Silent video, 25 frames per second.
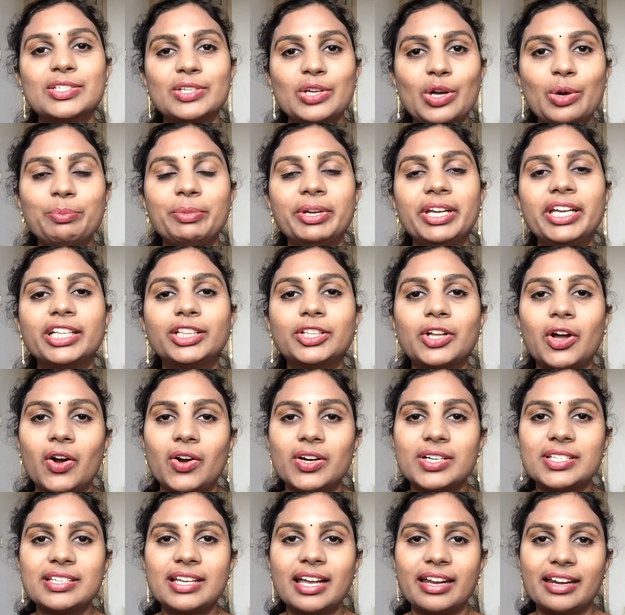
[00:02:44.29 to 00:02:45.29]
సో మీ
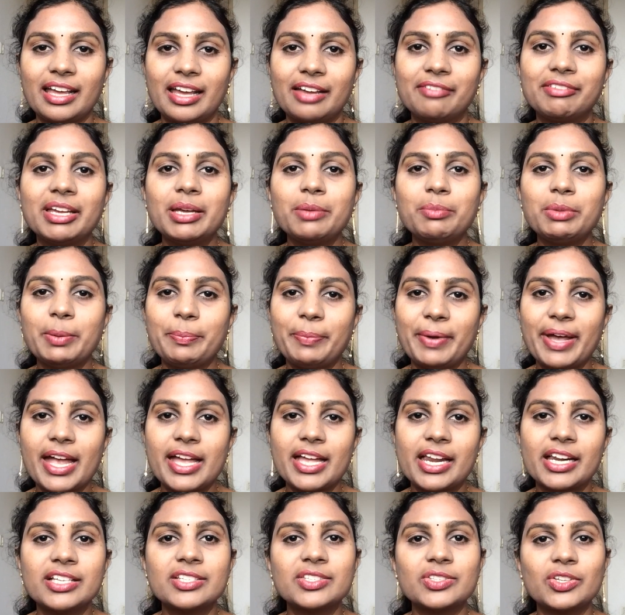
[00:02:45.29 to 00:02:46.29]
థాట్స్ అనేవి మీ
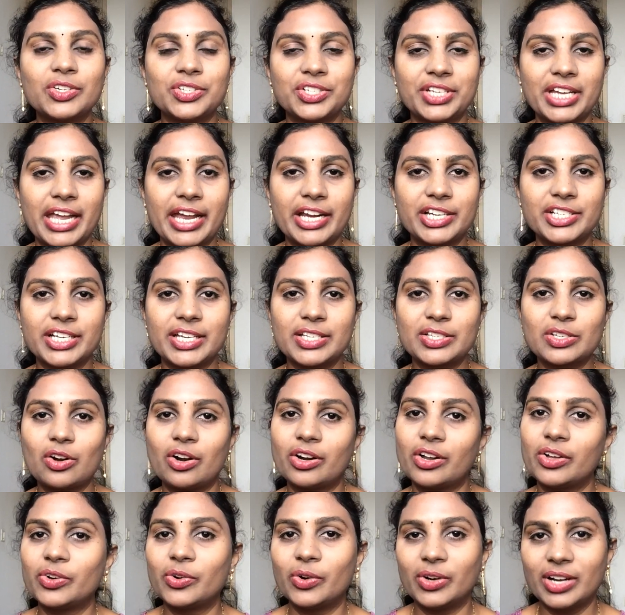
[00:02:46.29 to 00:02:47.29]
పేరెంట్స్తో షేర్
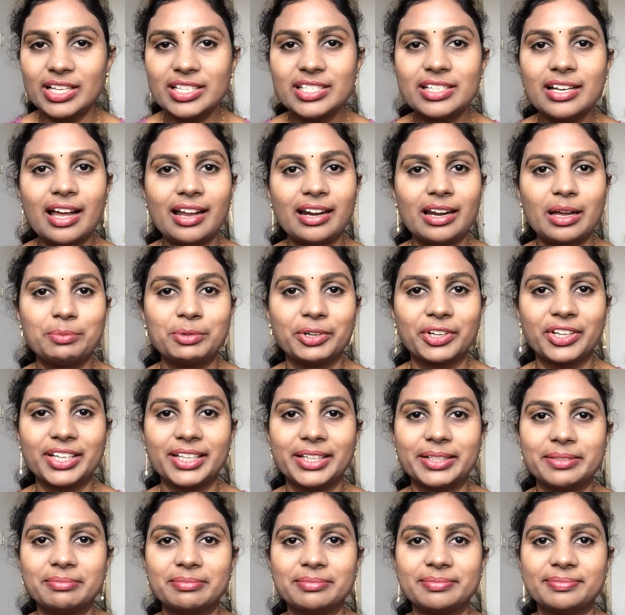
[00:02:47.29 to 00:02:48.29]
చేసుకోవడం కూడా చాలా
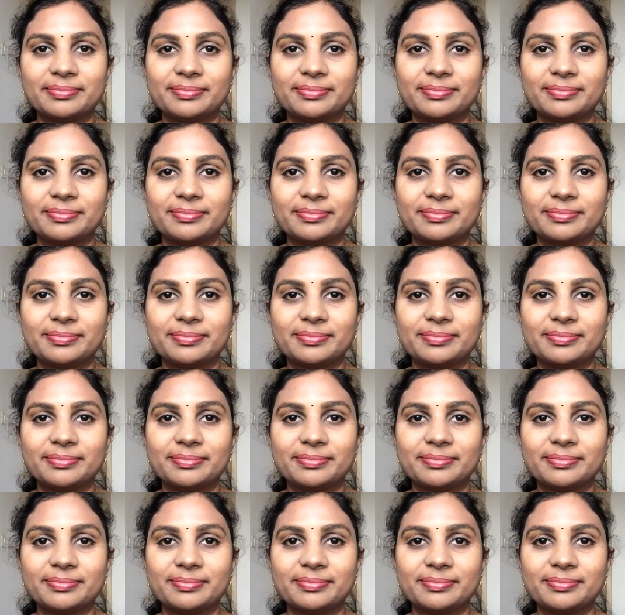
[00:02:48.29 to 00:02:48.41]
ముఖ్యం